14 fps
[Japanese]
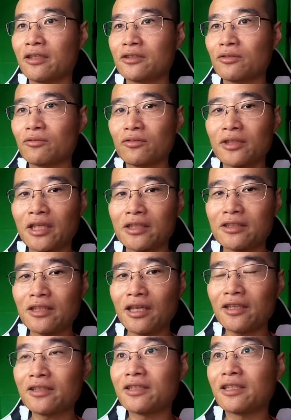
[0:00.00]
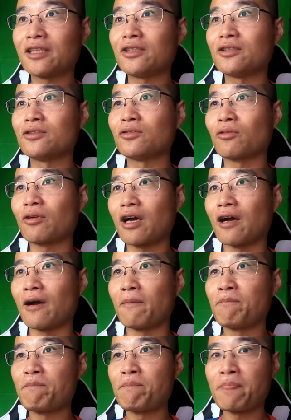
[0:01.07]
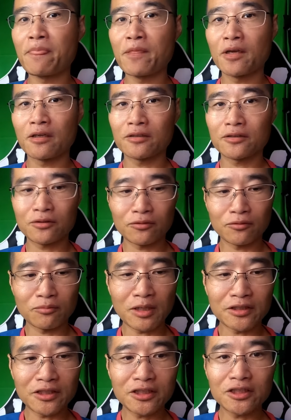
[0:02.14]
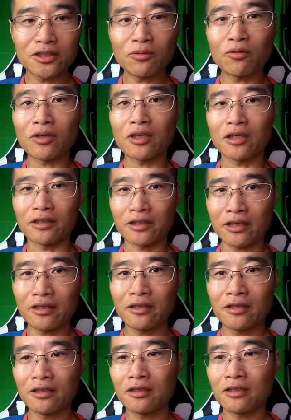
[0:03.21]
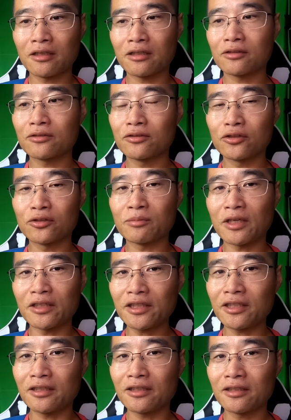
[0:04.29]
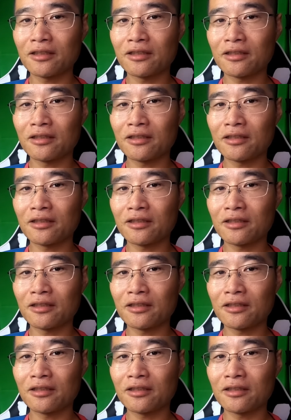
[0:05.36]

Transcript: その手伝いっていうのが、その、まあ西日本からね、えー、車に